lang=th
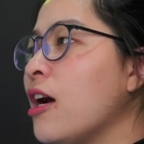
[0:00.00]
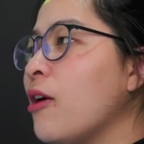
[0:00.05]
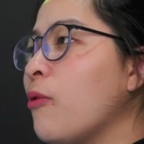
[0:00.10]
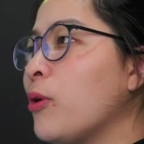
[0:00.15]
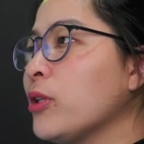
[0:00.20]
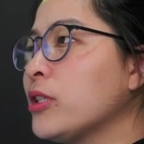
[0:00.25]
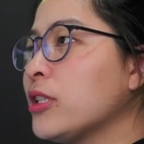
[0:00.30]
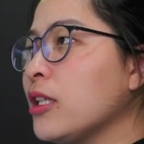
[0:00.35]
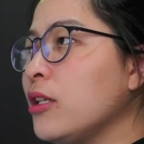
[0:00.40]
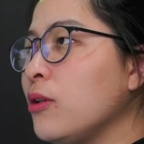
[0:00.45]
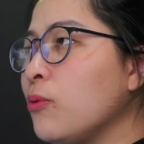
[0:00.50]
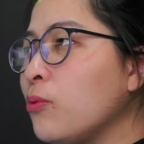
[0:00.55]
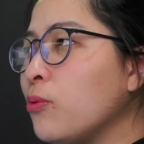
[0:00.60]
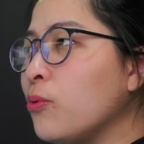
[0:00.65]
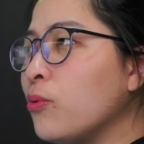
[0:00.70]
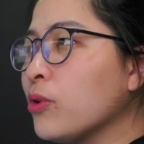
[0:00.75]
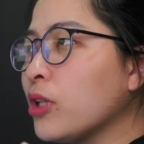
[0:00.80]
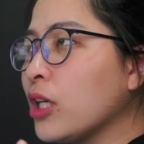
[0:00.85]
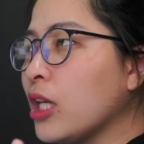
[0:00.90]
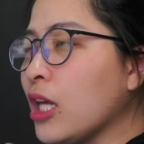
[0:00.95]
วัสดุ
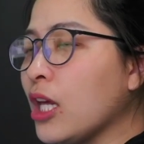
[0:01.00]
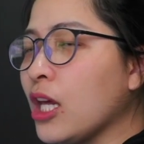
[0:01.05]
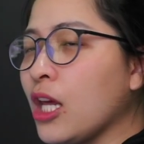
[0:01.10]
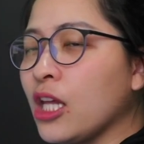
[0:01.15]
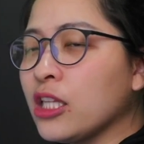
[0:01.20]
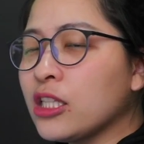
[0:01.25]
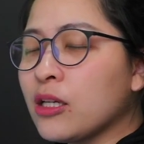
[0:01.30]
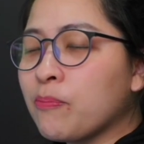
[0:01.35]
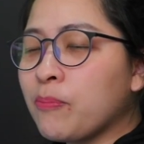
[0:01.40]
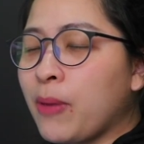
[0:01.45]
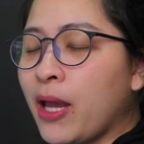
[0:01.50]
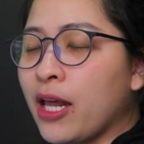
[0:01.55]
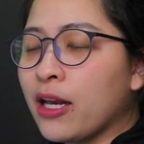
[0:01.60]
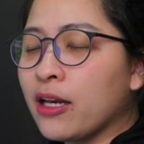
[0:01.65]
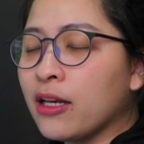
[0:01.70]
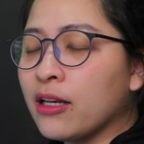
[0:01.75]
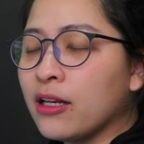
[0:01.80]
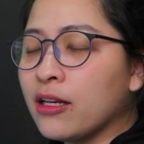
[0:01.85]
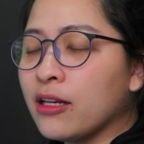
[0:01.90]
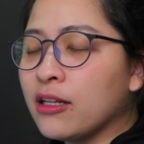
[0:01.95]
ที่จะเป็น
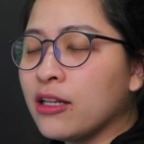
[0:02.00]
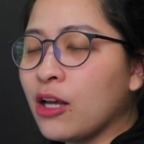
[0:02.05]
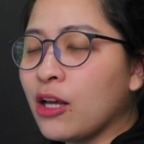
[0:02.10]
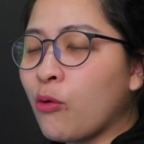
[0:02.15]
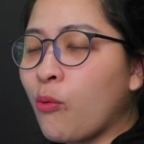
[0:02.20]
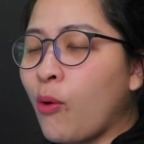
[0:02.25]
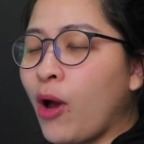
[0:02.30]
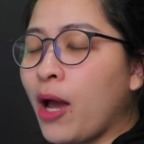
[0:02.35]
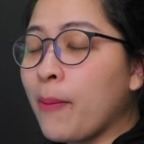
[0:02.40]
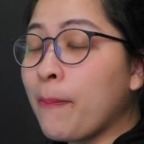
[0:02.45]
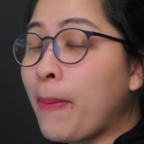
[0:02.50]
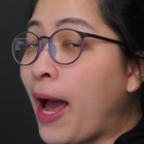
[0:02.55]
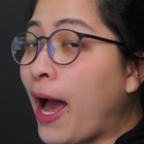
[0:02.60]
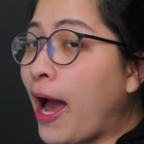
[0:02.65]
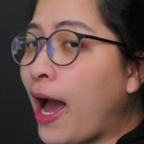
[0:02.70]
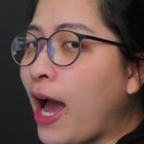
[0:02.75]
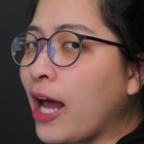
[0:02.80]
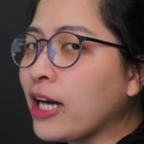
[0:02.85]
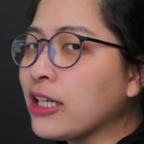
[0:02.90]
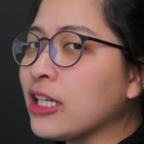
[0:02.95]
เรียกว่า
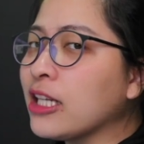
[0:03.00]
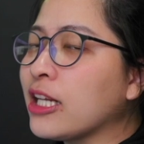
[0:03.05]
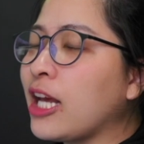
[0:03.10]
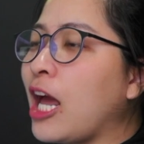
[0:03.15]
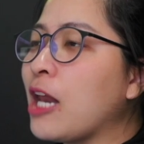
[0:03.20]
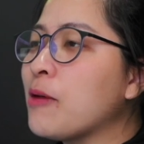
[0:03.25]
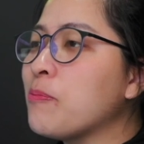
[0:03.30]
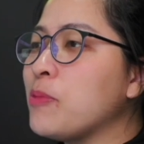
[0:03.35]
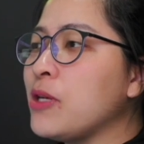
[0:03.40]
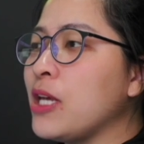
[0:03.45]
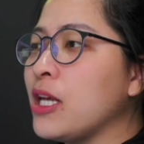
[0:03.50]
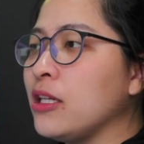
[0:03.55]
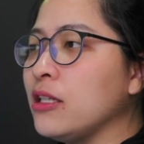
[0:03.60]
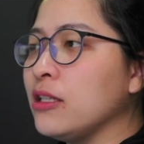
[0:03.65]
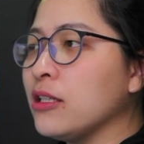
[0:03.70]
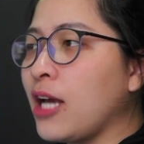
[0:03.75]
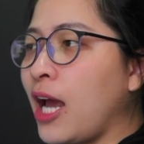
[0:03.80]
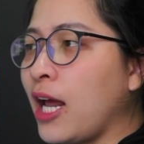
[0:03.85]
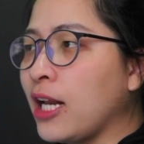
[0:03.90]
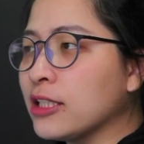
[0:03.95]
พาร์ทในการเปลี่ยนหรื
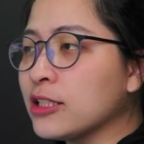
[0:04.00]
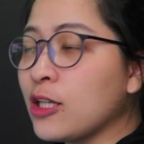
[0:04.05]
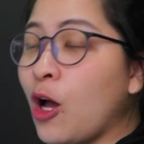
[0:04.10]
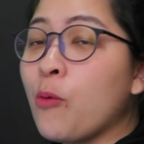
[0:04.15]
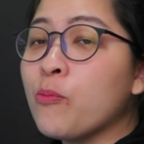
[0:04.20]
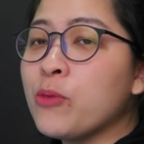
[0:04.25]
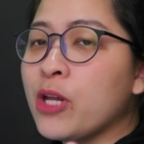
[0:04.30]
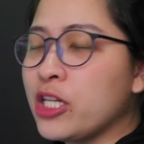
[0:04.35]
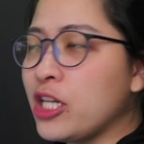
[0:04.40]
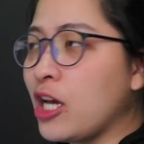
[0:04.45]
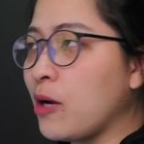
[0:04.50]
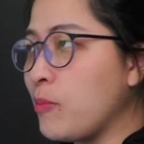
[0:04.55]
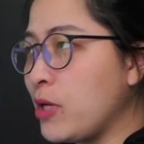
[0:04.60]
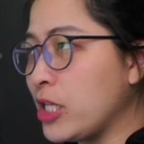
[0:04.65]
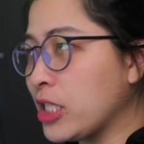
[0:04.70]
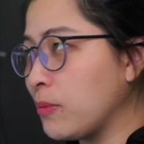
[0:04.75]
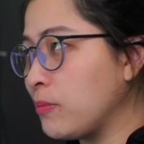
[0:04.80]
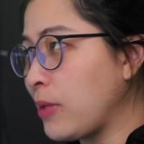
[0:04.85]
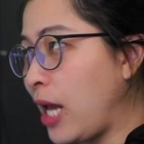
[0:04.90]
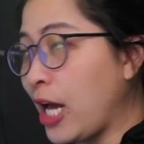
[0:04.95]
อการซ่อมเนี่ย ยังมี
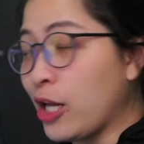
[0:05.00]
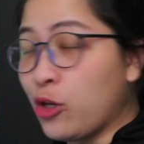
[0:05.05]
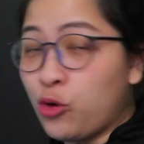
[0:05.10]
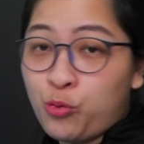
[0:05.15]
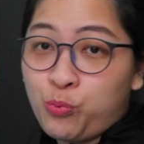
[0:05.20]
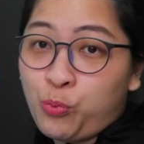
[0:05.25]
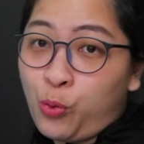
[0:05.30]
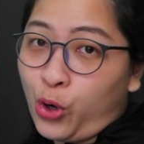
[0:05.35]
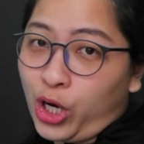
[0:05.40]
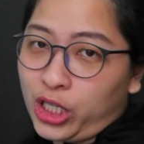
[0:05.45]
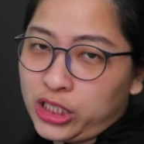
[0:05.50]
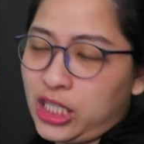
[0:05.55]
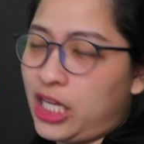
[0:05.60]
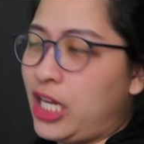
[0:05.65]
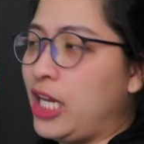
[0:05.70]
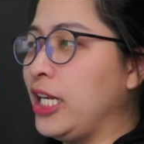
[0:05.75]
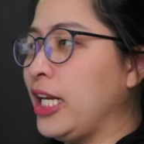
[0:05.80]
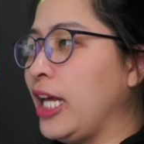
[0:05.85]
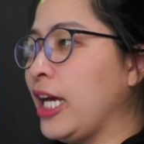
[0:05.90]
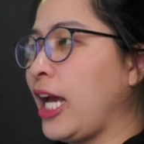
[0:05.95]
จำหน่ายอยู่ปกติ
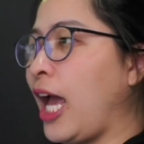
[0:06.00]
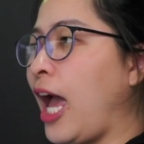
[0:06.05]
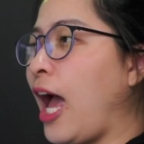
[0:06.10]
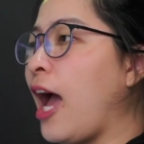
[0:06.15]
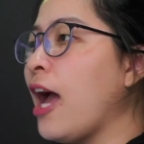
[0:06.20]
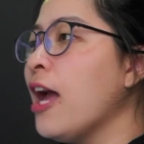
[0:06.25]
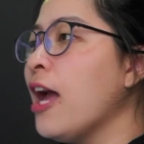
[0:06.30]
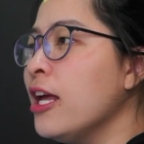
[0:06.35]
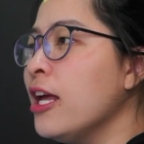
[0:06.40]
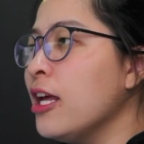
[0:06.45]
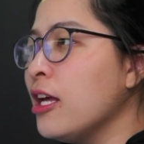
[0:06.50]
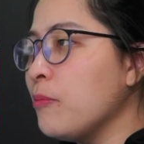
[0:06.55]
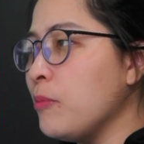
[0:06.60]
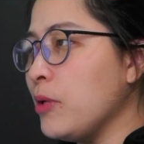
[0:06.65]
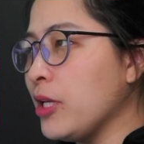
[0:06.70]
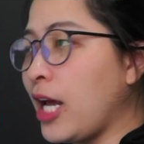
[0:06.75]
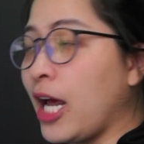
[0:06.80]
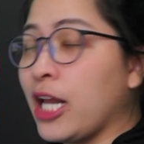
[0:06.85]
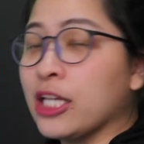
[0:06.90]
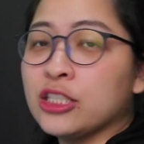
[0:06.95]
นะคะมี
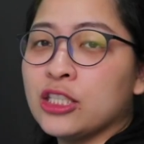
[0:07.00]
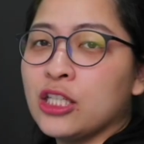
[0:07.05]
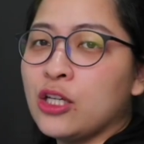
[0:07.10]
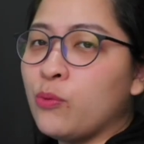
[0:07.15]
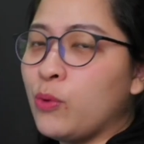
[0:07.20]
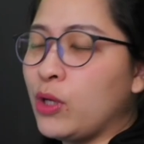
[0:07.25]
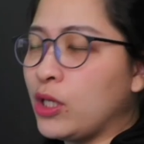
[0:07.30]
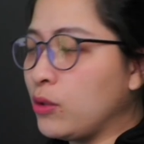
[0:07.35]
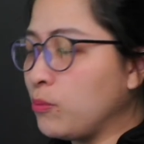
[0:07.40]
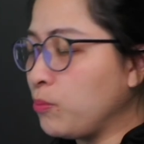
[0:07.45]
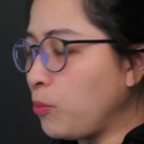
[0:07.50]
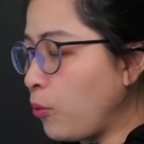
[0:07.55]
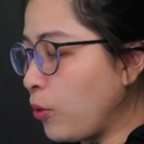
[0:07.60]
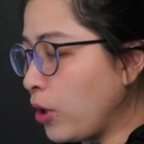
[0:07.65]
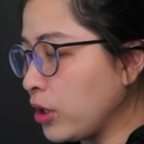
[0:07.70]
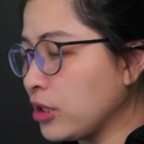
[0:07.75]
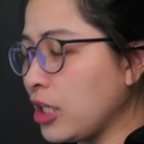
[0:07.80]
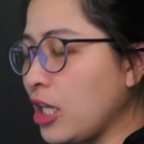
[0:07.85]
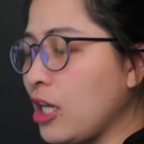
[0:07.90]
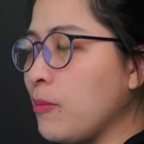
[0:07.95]
การเซอร์วิสปก
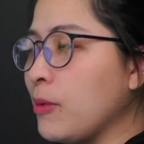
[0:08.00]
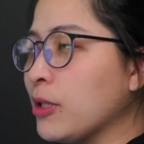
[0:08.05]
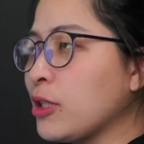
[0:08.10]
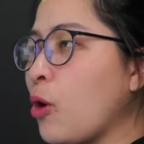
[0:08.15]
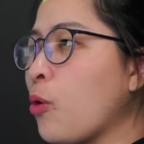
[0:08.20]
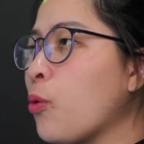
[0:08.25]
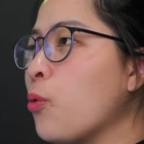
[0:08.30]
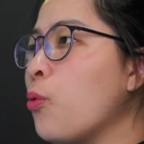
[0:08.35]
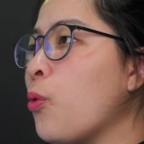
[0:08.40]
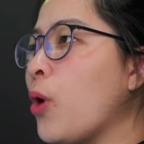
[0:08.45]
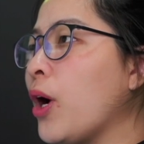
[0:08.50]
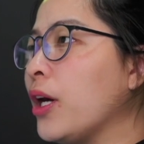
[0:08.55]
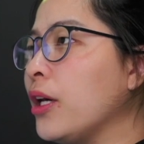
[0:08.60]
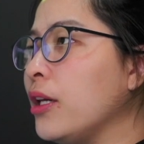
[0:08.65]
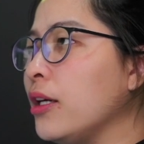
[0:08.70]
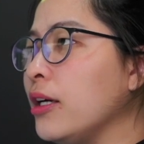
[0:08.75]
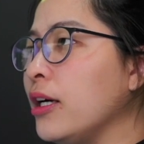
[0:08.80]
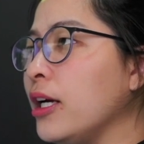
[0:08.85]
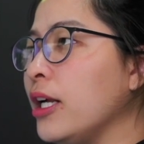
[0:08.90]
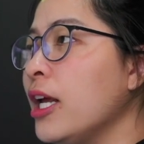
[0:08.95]
ติ ไม่ต้องห่วง
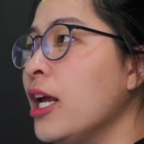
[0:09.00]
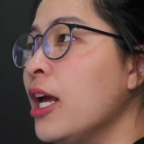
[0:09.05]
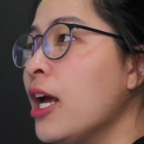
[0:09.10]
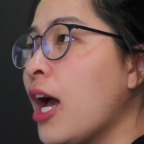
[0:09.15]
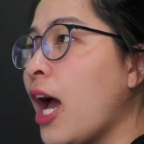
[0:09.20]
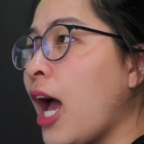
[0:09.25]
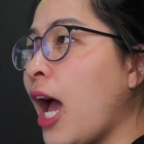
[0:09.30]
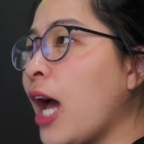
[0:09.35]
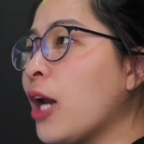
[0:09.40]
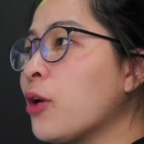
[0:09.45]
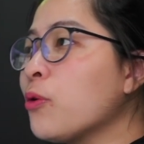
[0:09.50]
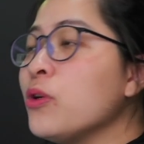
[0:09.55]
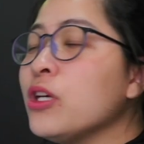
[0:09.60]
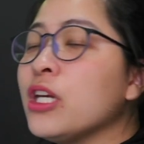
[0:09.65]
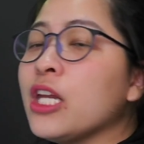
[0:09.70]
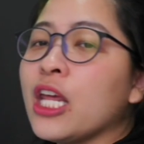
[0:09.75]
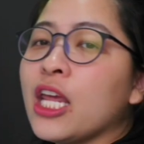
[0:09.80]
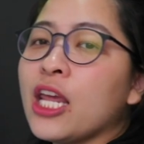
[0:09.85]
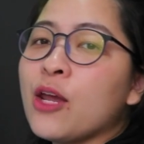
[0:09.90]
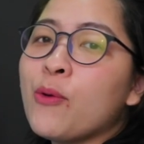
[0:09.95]
เลย ถ้ารุ่น
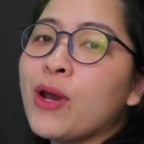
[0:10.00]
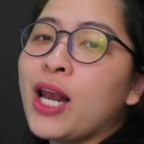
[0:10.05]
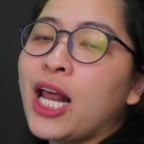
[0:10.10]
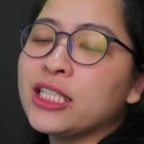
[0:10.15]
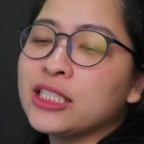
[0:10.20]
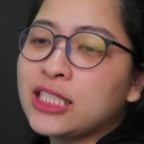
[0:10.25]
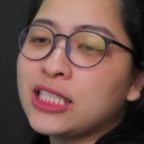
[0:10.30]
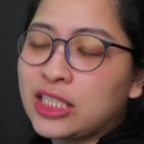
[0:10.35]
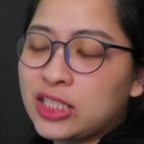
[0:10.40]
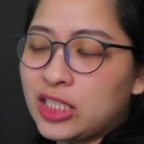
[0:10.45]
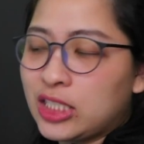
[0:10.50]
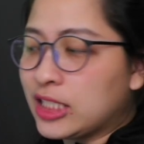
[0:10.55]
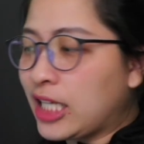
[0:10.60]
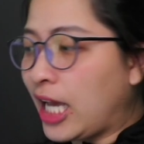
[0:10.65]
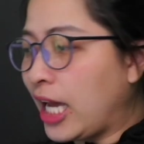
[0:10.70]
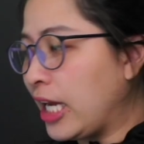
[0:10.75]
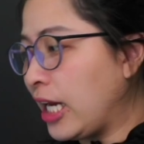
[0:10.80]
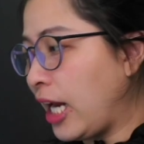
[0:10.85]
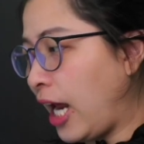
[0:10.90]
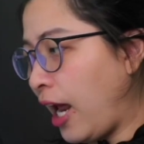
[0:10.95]
นี้เวลาจะตัดสินใจ
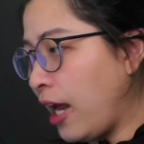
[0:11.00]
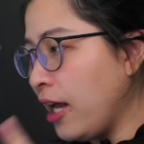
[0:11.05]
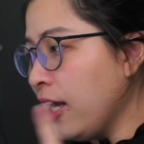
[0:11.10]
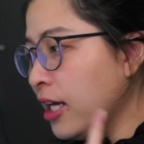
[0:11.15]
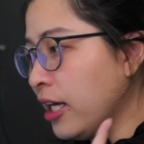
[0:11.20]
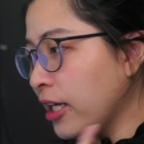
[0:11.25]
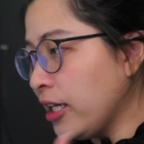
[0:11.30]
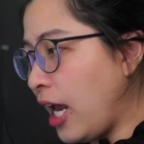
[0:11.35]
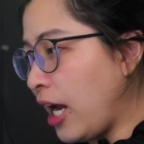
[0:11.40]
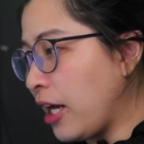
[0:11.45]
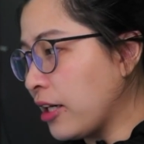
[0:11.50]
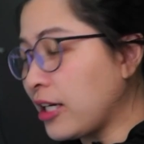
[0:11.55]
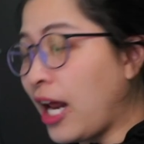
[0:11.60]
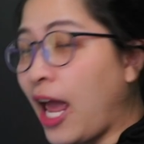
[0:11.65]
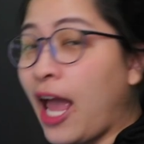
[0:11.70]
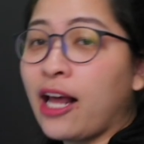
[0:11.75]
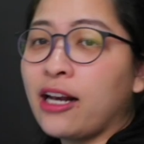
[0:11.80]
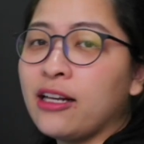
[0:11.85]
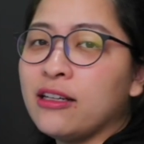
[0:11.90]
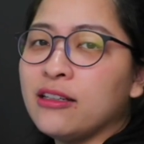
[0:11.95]
ค่ะ อย่างแร
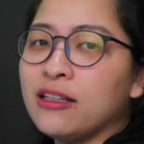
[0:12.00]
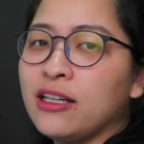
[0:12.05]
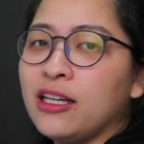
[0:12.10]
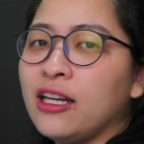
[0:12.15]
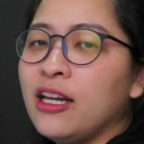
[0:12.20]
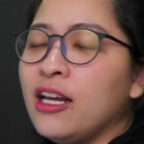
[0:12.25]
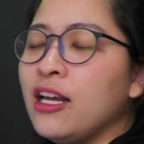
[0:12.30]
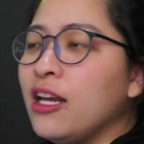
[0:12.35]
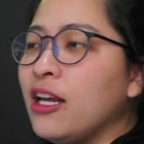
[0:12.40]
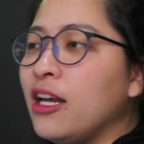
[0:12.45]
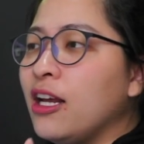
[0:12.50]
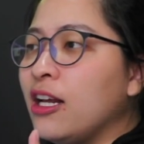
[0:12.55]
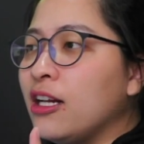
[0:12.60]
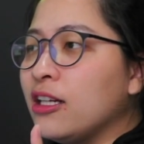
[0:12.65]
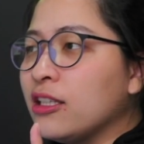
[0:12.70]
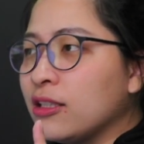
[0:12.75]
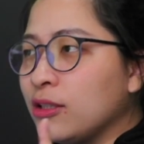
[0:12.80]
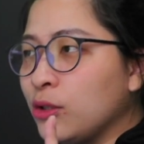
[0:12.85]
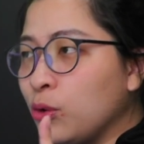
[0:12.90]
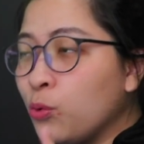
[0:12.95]
กเลย
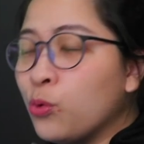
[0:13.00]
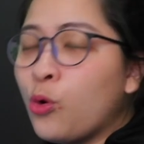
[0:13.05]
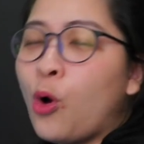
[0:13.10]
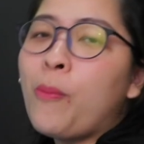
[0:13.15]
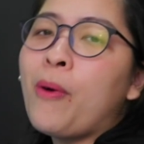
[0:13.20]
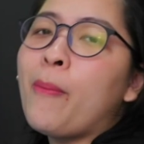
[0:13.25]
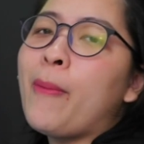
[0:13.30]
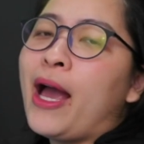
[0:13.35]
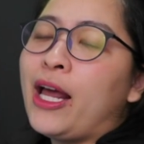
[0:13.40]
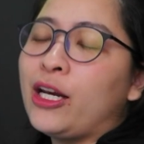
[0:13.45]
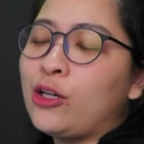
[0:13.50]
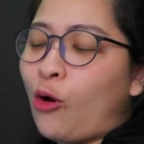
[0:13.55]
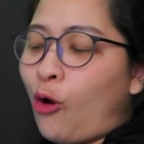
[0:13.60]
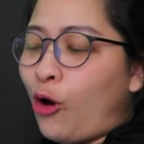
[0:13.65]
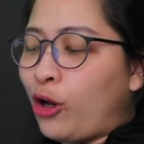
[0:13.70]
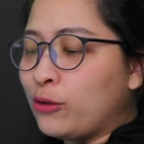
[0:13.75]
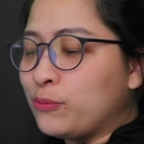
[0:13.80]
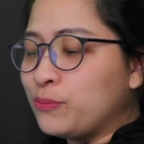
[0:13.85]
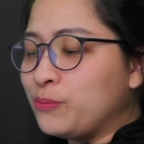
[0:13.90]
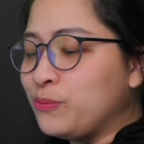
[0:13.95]
ดูงบประมาณก่อน